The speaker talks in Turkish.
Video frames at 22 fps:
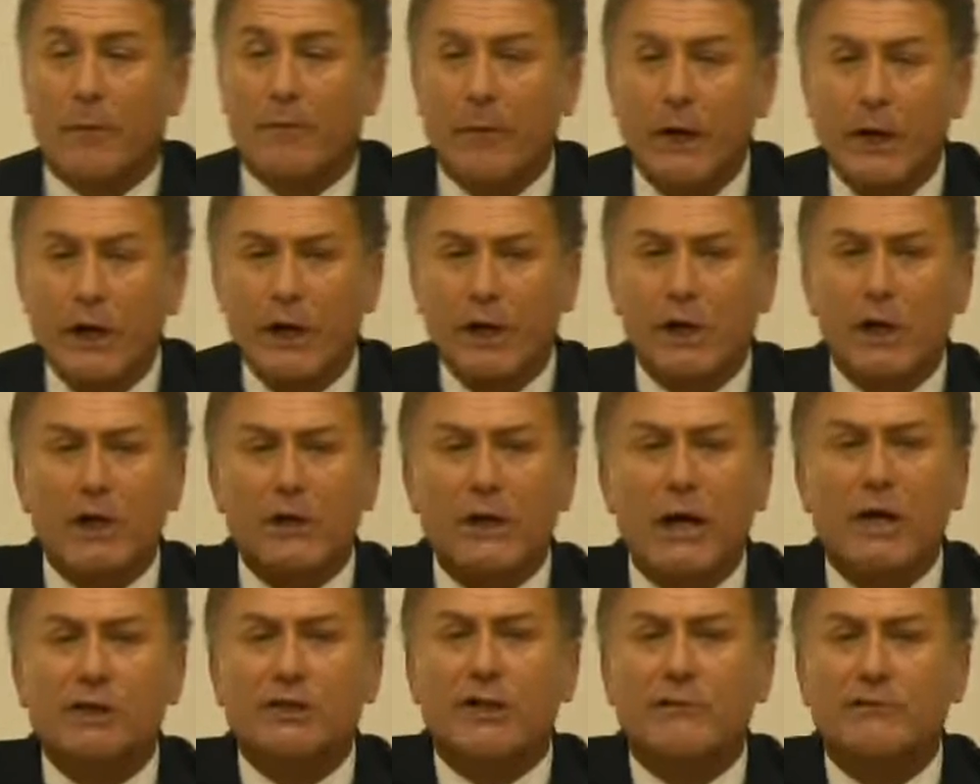bir
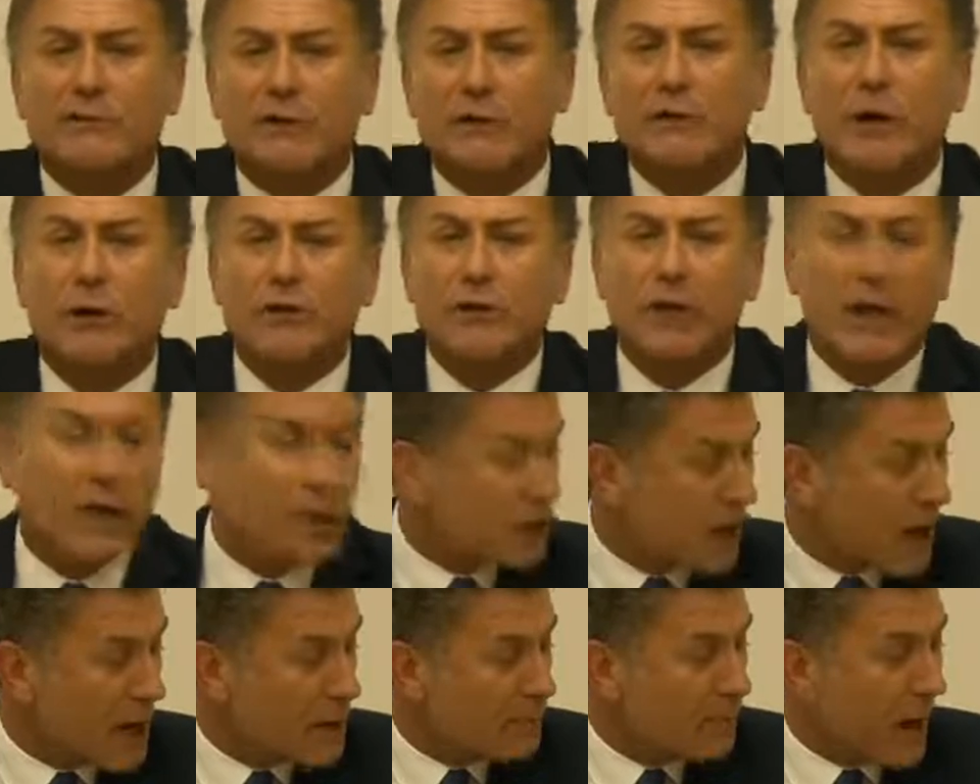yılda çiftçinin
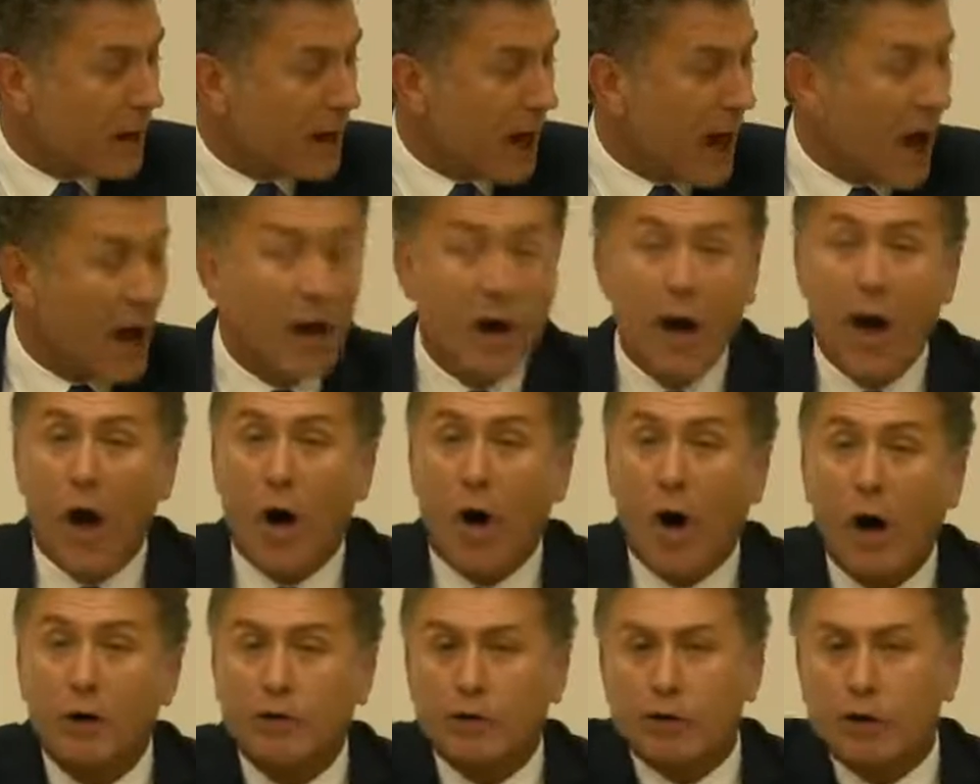ödeyeceği para
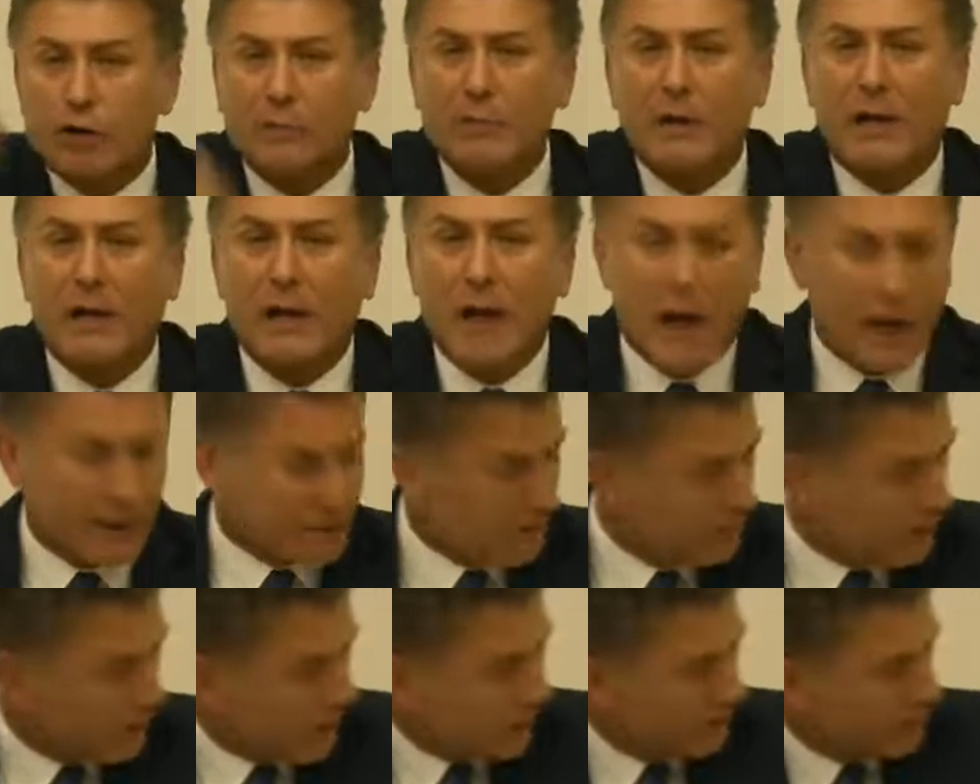30 milyar.
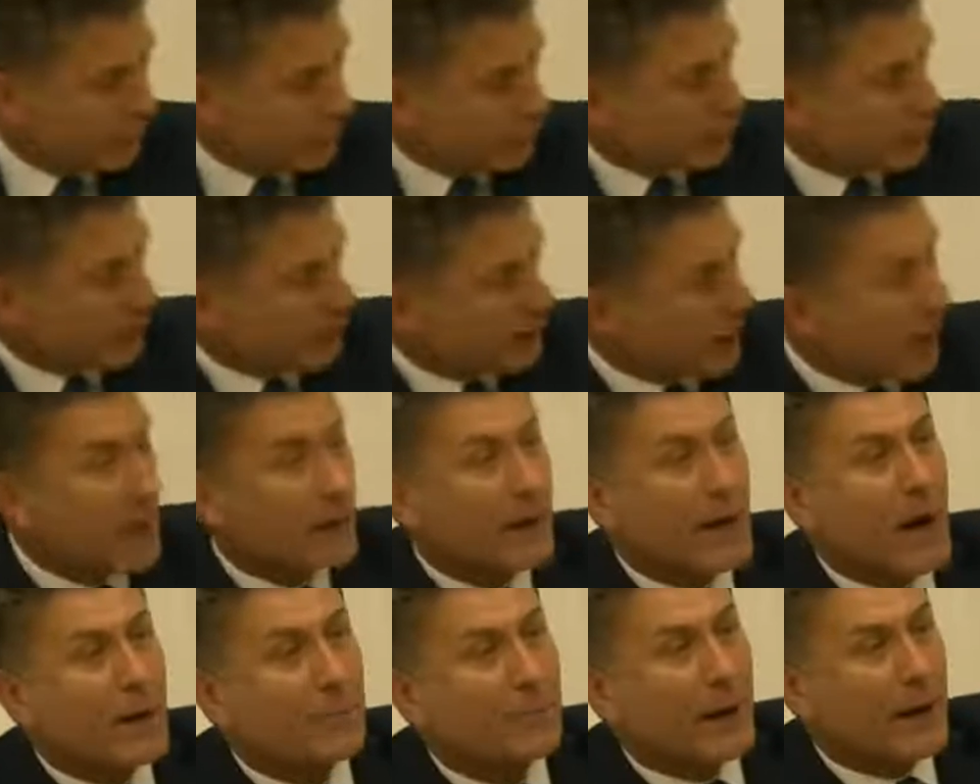Bütçede
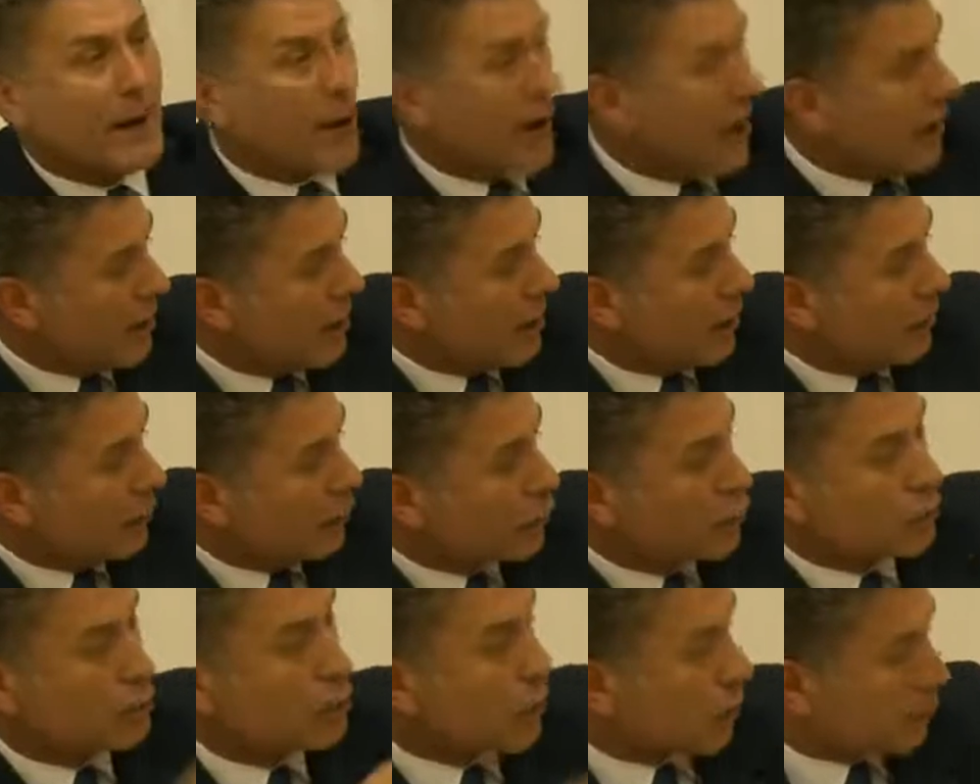ayrılan para
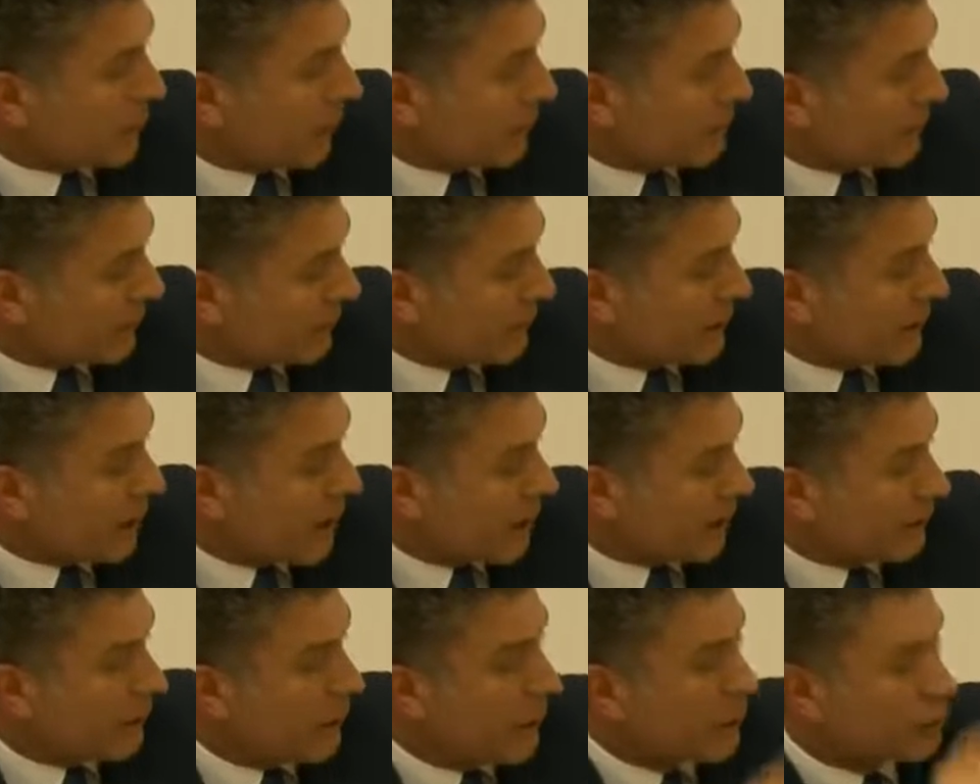3.1
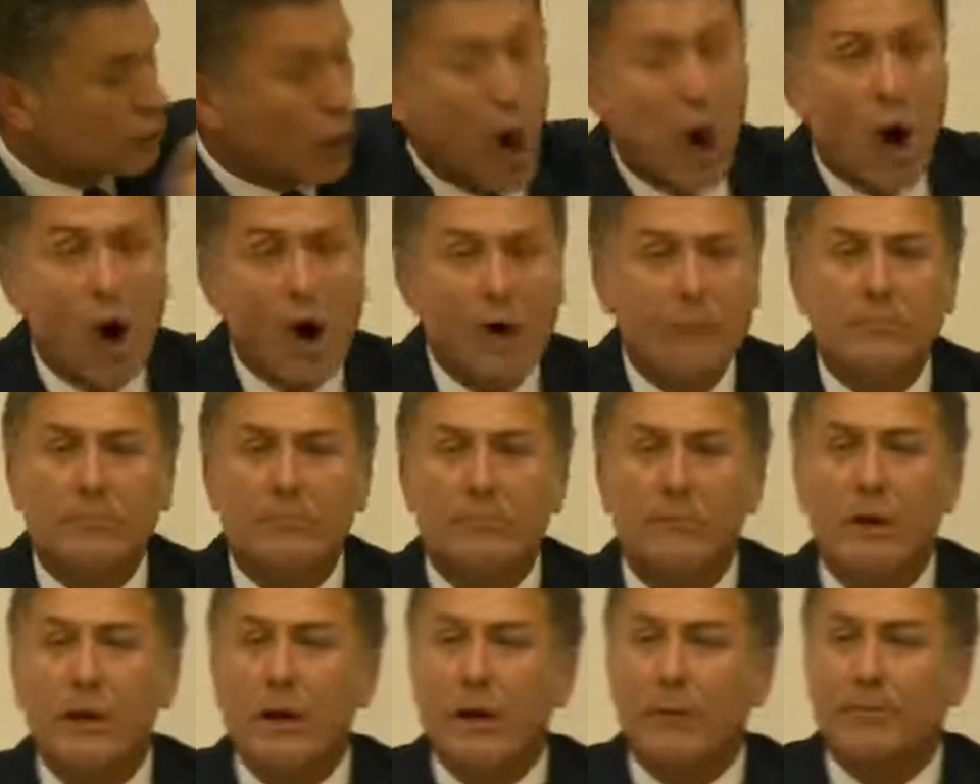milyar. Tohum
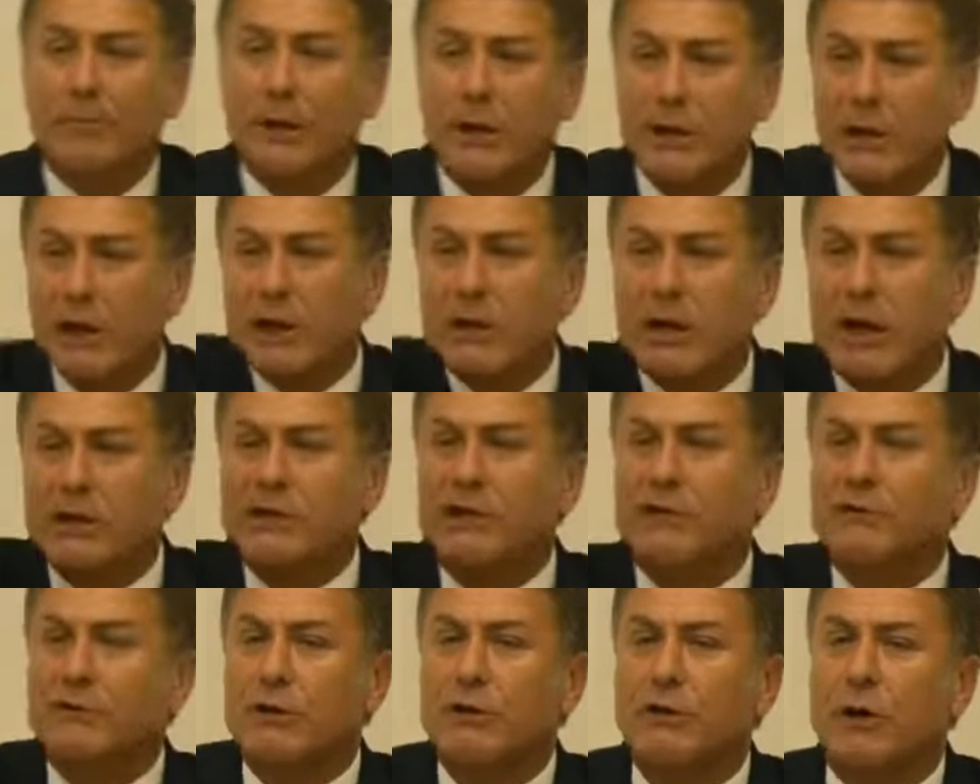bir yılda
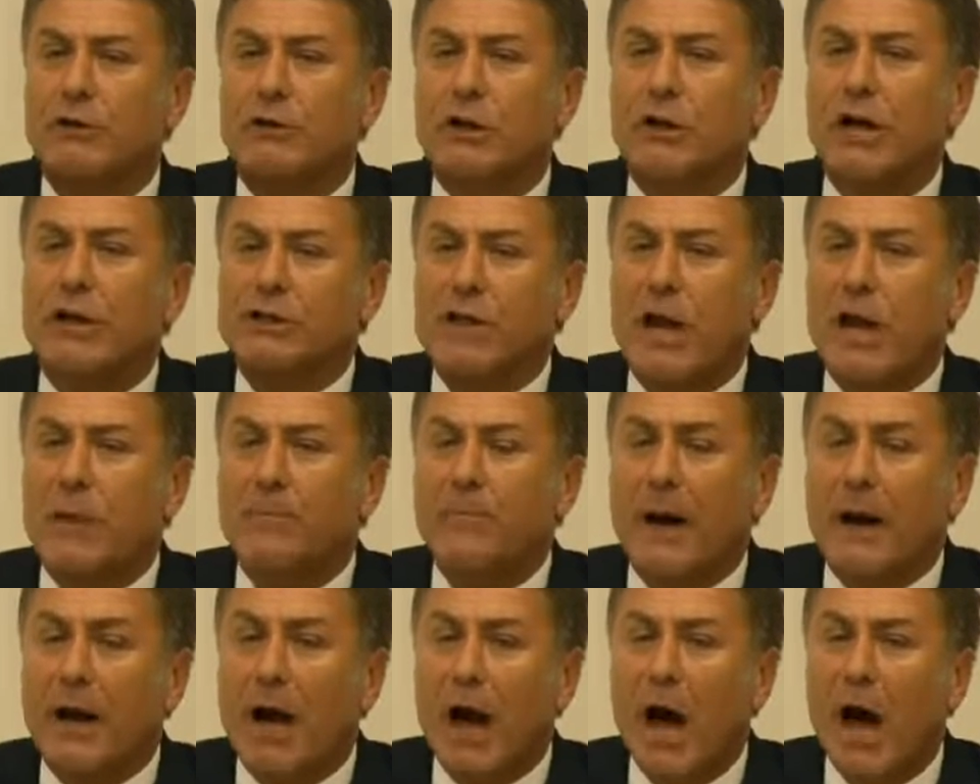çiftçinin ödeyeceği
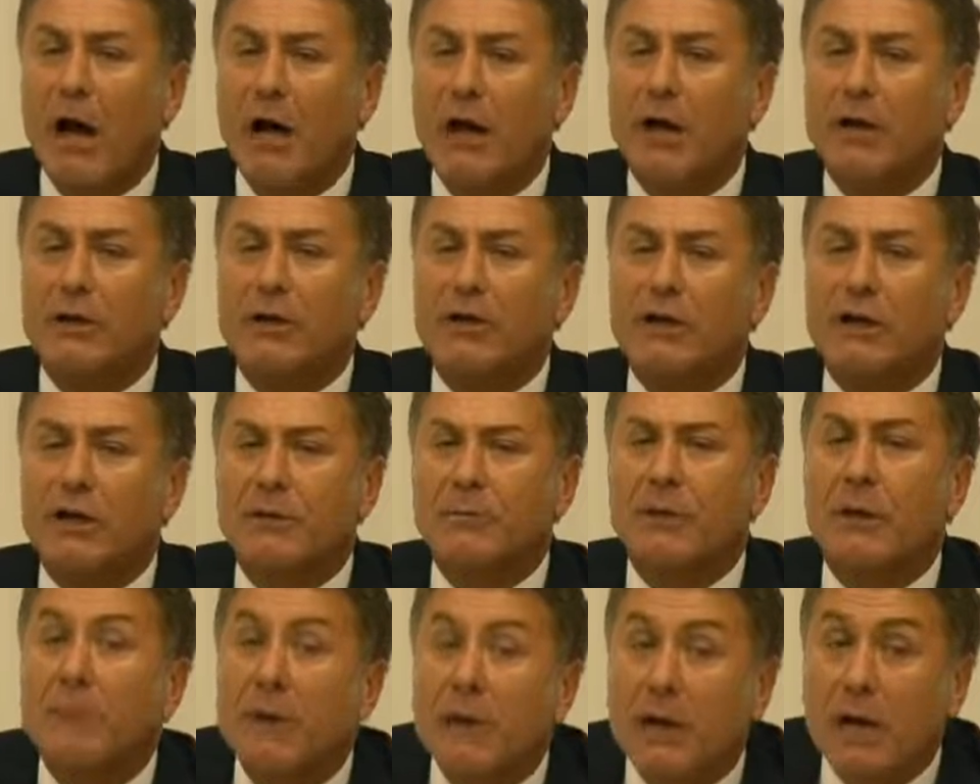para
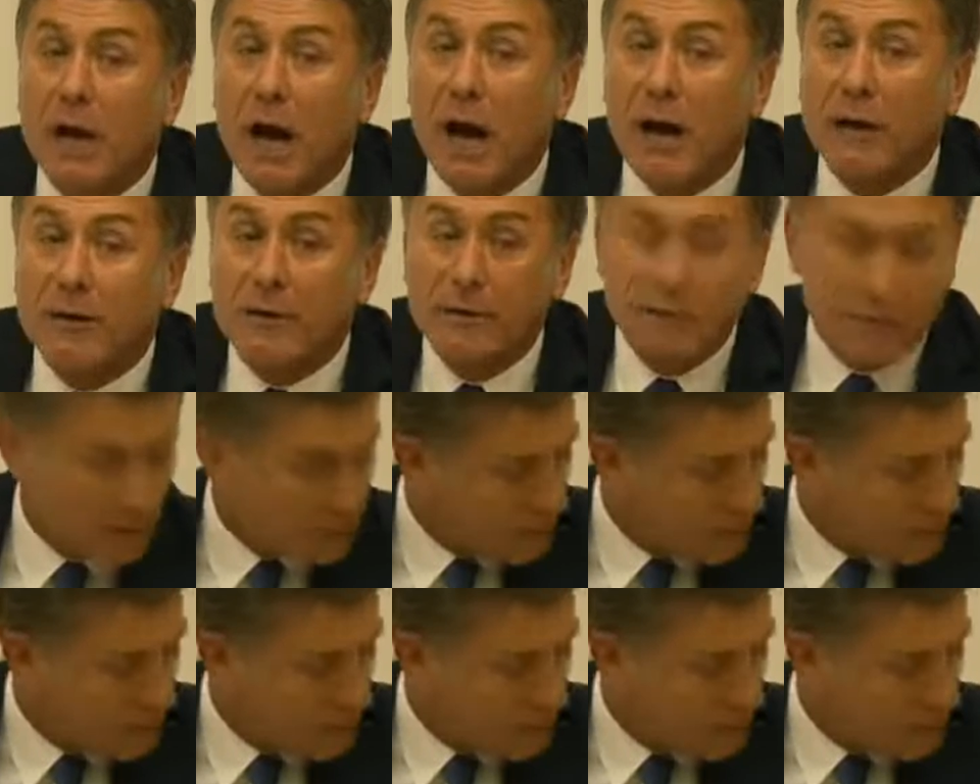20 milyar.